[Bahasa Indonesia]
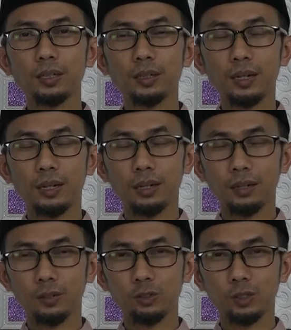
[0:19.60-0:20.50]
lillah,
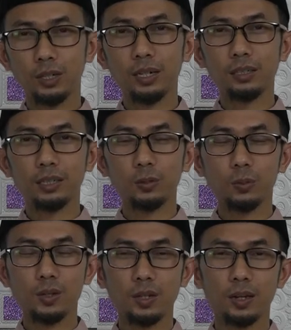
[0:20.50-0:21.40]
salatan
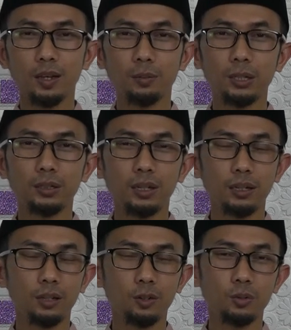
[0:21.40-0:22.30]
wa salaman
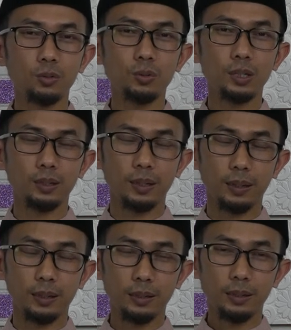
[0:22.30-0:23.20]
ala
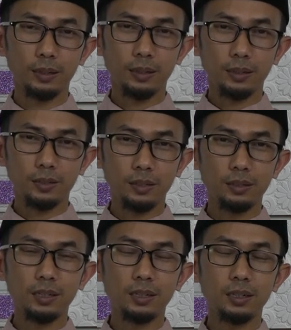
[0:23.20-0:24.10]
rasulillah,
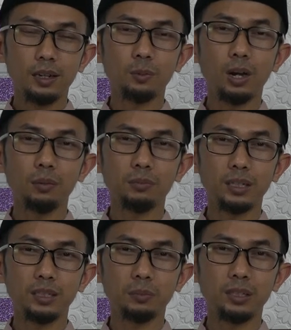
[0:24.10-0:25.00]
Sayyidina
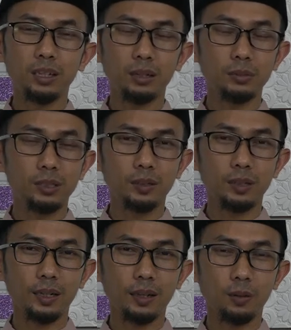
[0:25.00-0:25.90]
Muhammad ibn
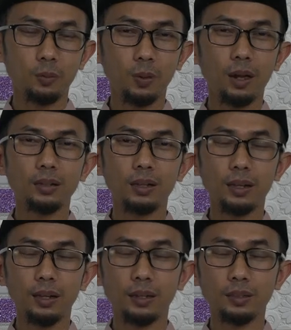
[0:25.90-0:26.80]
Abdillah wa
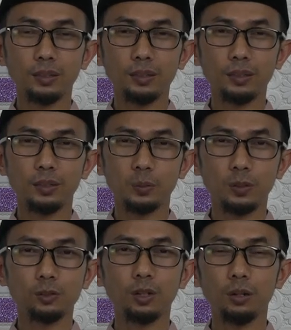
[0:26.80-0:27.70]
ala alihi
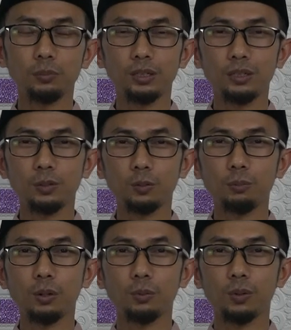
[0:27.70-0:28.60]
wa sahbihi wa
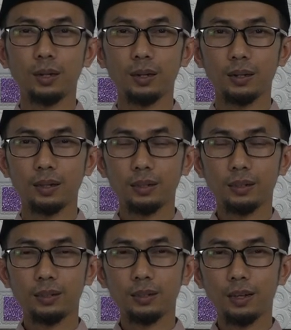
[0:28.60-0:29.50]
mawalah.
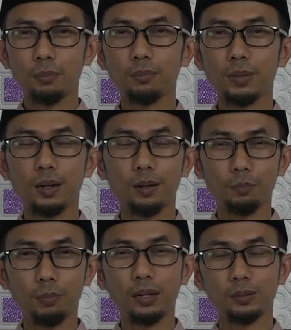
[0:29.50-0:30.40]
Amma
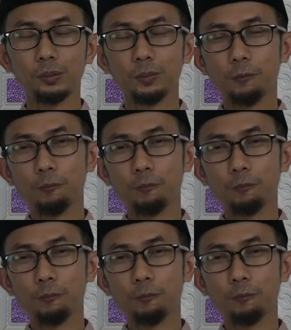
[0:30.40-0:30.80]
ba'du.